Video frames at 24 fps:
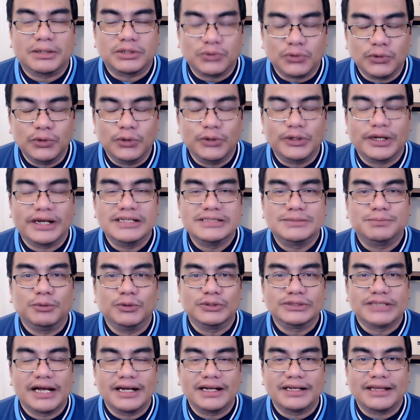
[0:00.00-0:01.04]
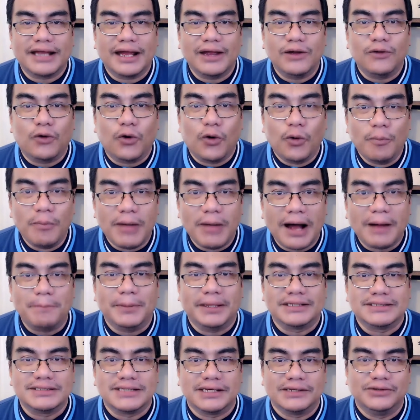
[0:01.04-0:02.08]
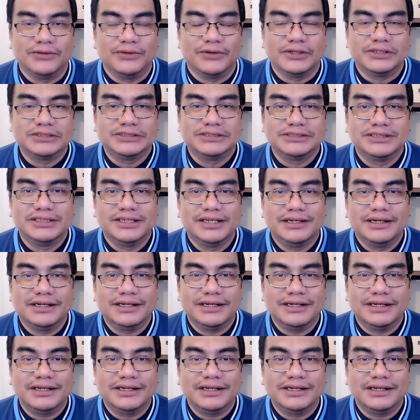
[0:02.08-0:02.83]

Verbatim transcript: Patuloy rin po sana tayong kumapit sa Diyos,